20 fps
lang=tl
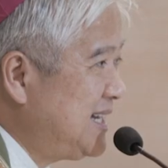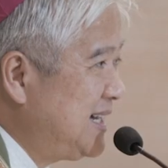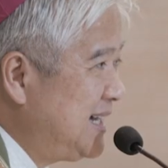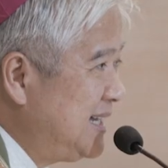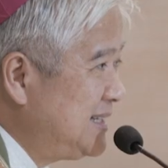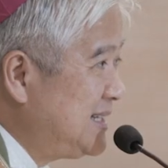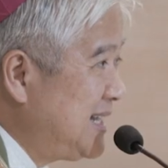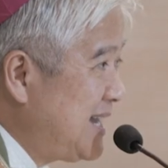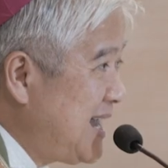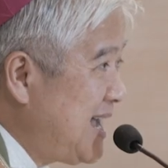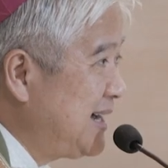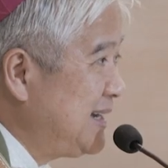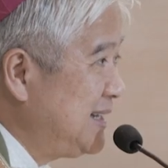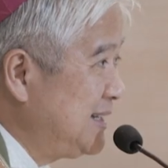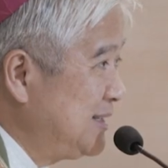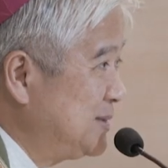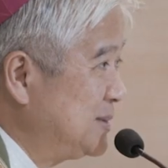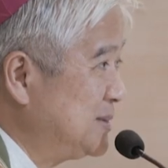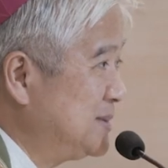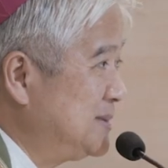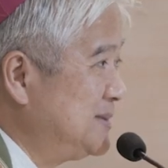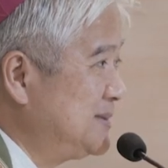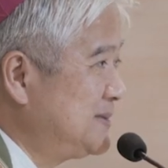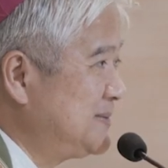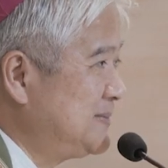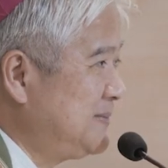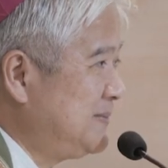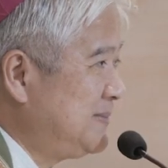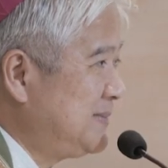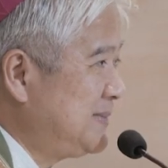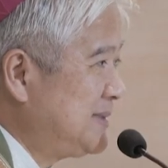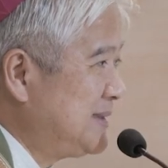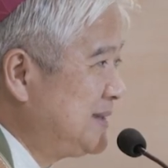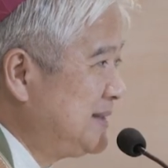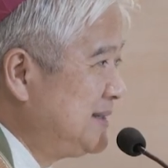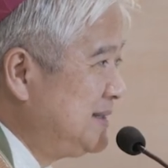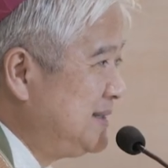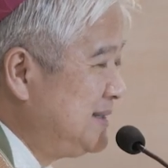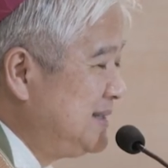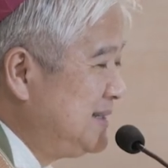lang ang dalangin ko.
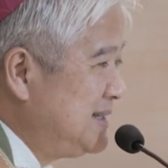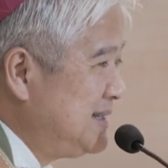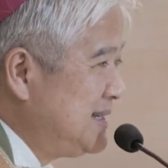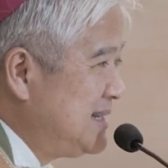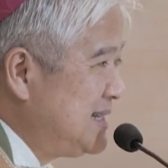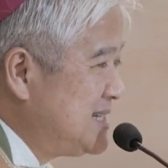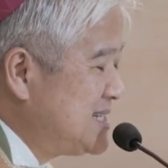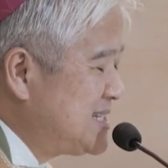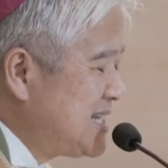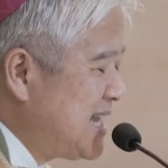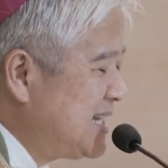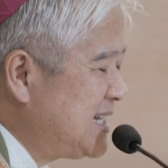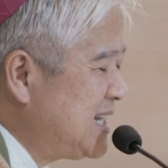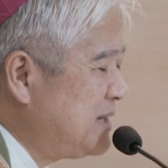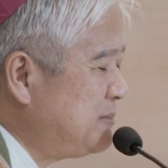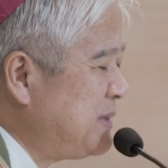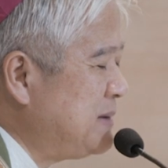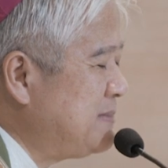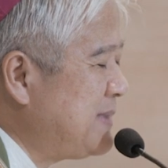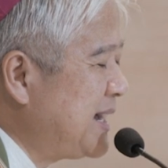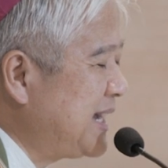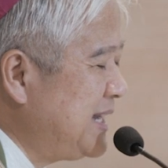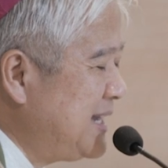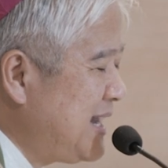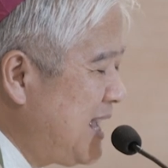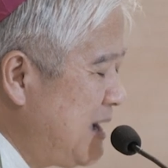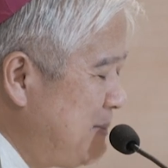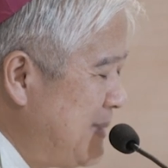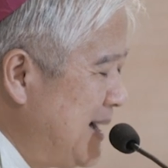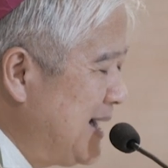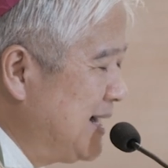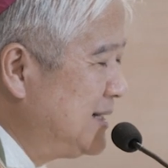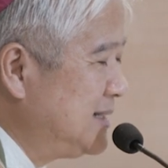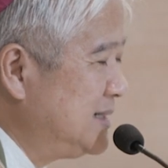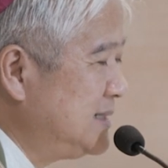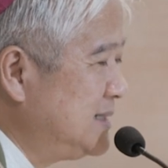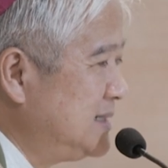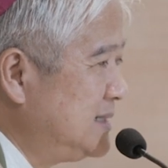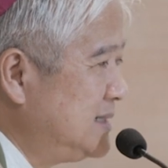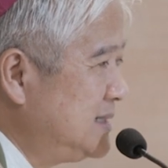Sana may
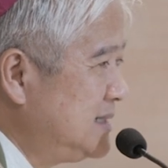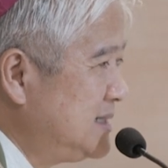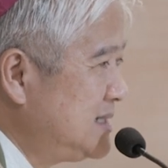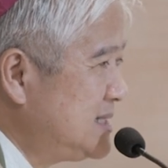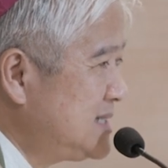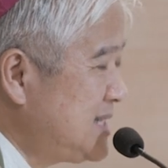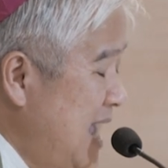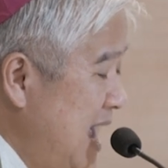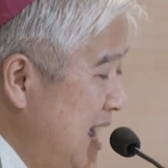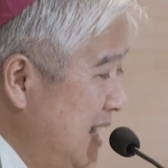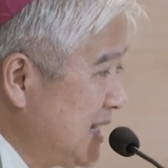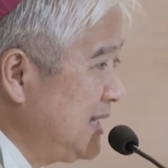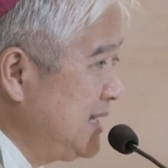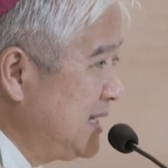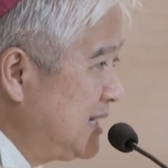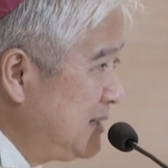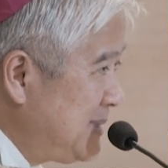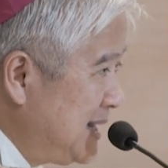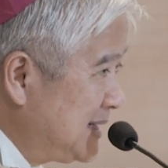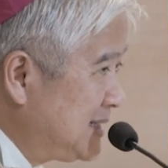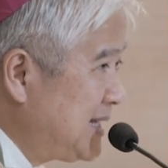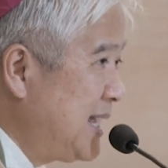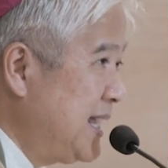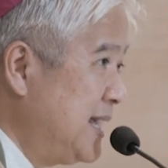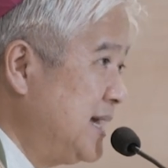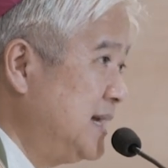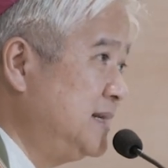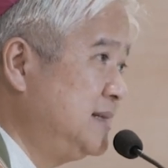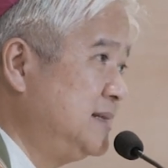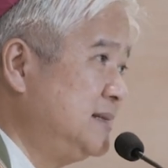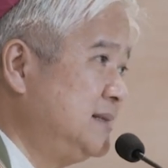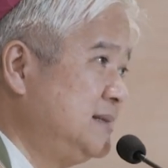makinabang sa aking kamatayan.